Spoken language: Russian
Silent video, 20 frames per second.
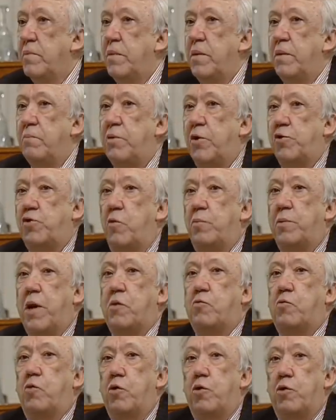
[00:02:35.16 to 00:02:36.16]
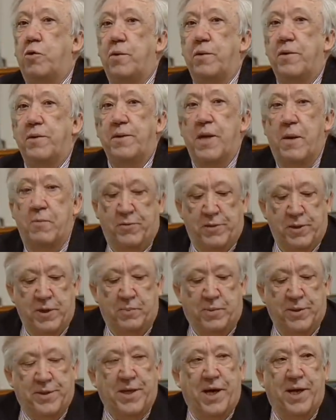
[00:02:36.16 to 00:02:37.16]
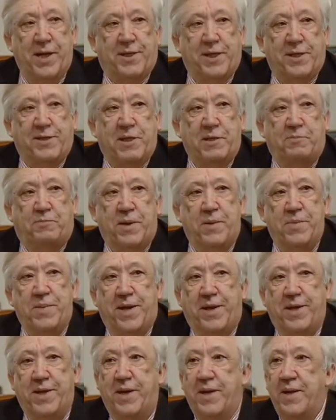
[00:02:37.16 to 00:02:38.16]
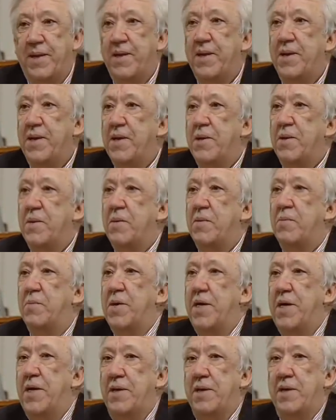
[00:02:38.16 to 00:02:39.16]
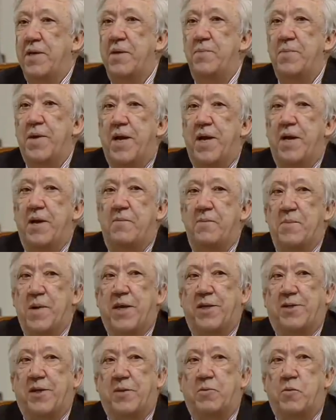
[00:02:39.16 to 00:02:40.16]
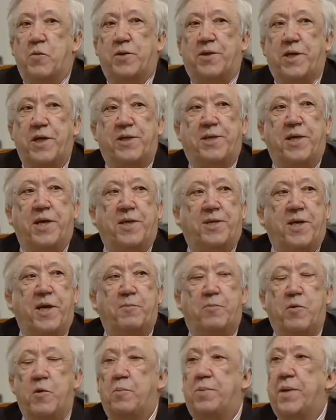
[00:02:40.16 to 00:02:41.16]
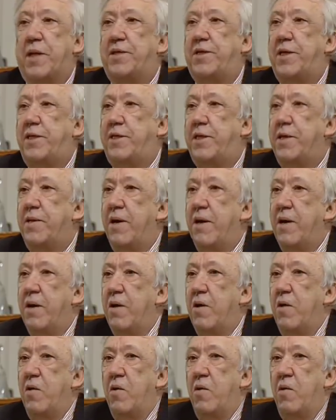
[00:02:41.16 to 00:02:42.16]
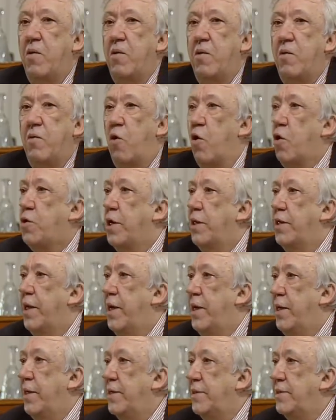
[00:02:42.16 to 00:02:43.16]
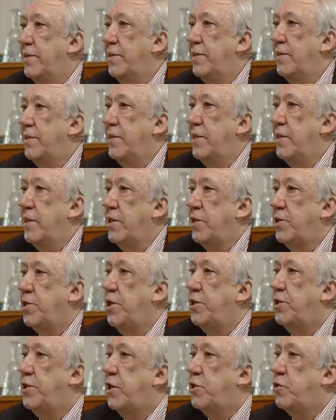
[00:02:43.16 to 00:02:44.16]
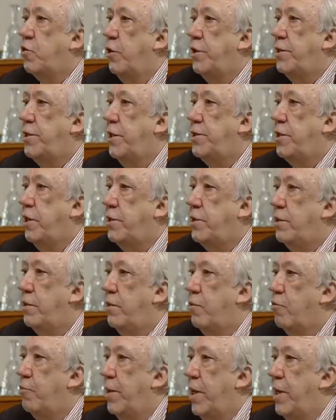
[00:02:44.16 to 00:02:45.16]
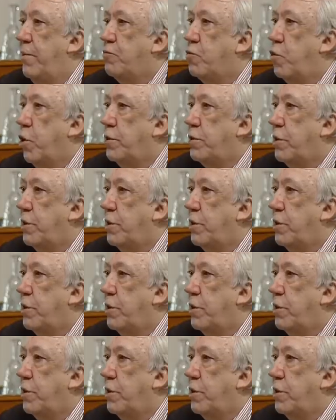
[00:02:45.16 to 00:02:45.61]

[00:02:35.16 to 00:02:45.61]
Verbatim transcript: Причем какую? Нам уже написали, так сказать, примерно. Мы, имея меньше двух тысяч зрителей, будем платить около 600 тысяч рублей в год.